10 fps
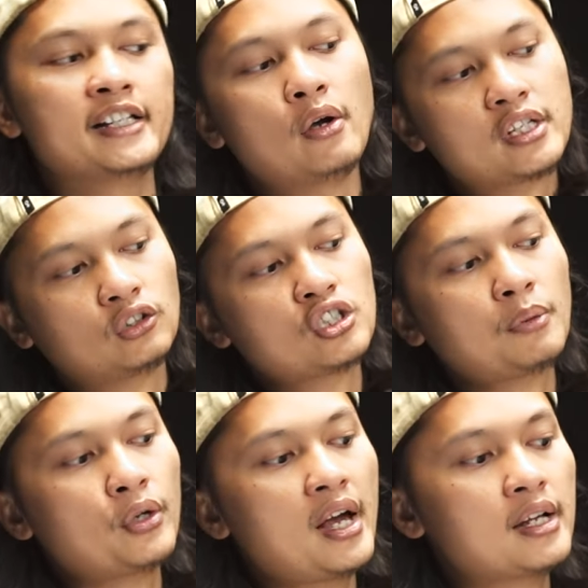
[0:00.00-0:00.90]
Ya wis kita
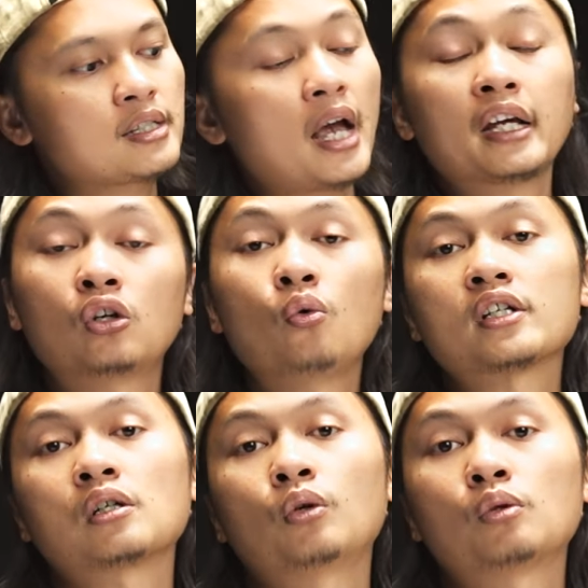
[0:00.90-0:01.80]
cabut ya. Saya akhir dulu.
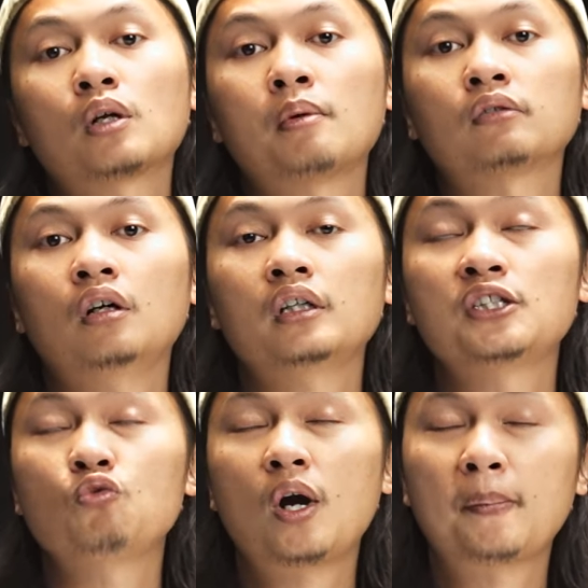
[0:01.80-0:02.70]
Wassalamualaikum
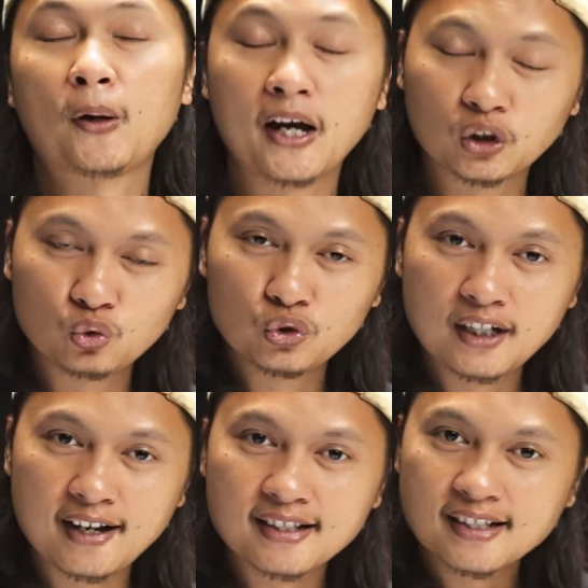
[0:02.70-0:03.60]
warahmatullahi wabarakatuh
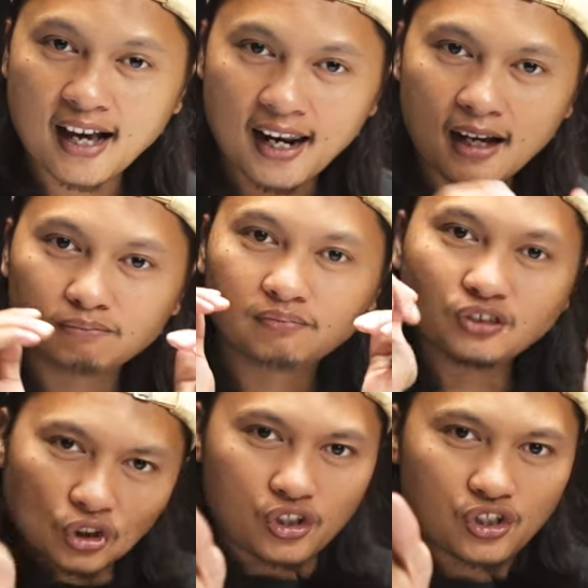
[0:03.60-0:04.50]
dan salam
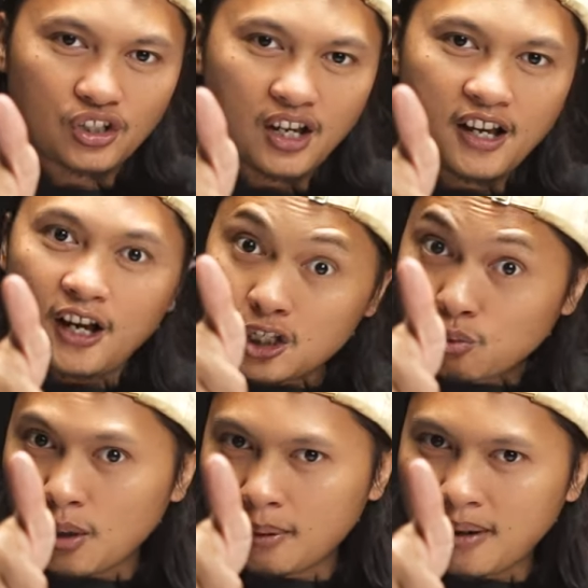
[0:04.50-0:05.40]
jos.
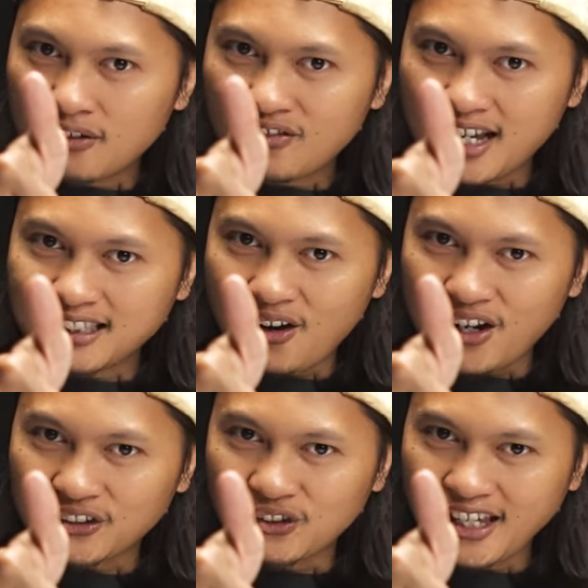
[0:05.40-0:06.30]
Semoga bermanfaat
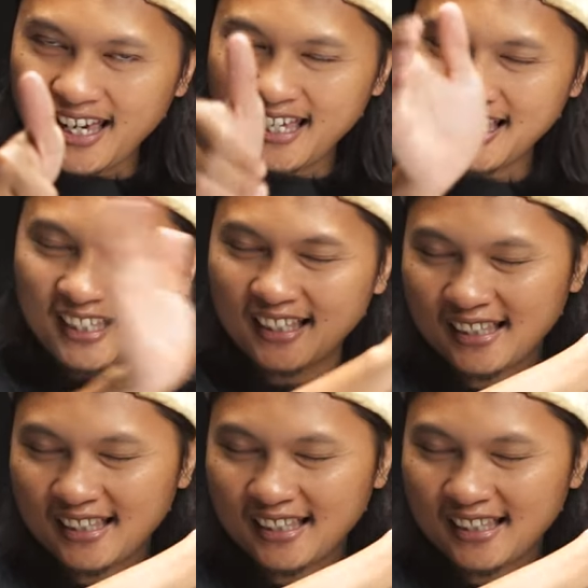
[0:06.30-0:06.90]
kawanku. Oke? Okay?